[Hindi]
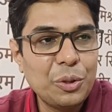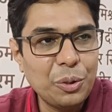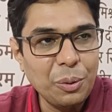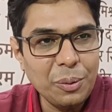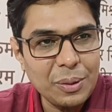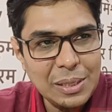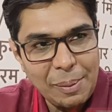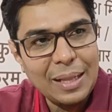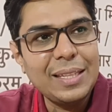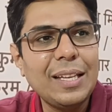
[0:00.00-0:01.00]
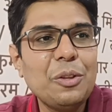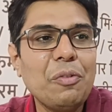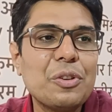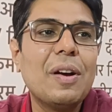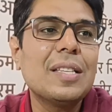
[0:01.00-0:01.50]
तो जब आती है ना
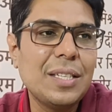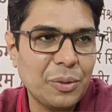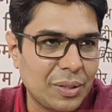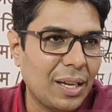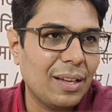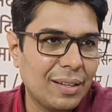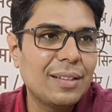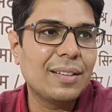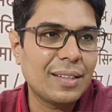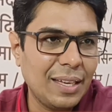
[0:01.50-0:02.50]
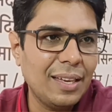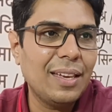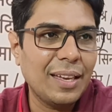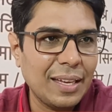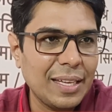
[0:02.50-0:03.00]
तो विश्वास नहीं होता है कि
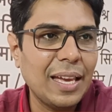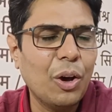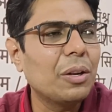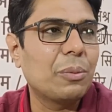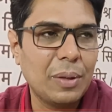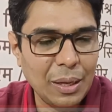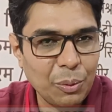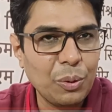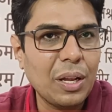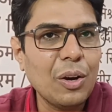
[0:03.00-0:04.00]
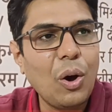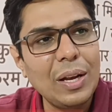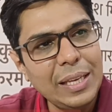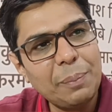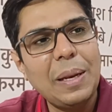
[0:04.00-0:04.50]
ये और उनका
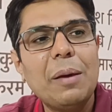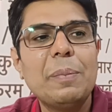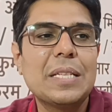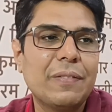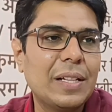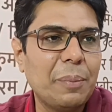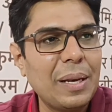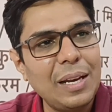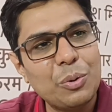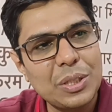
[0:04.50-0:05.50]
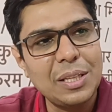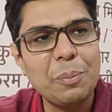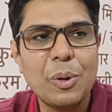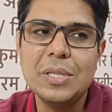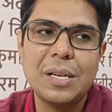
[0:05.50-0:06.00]
कॉल ही अपने आप में सफल था मेरे लिए उसी
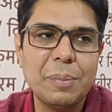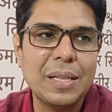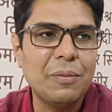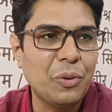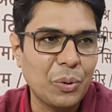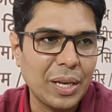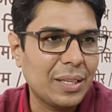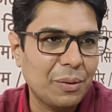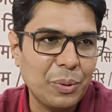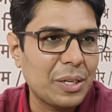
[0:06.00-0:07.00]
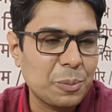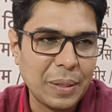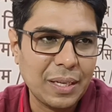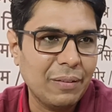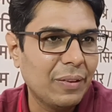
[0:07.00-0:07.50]
दिन प्रोजेक्ट मतलब वो हो गया था वो
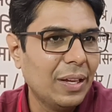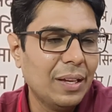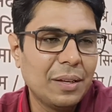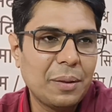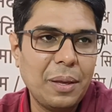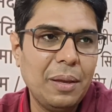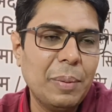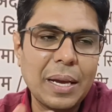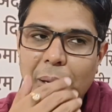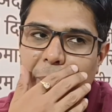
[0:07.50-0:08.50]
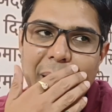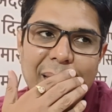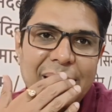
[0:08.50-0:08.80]
रिस्पेक्टिव कि मैं कभी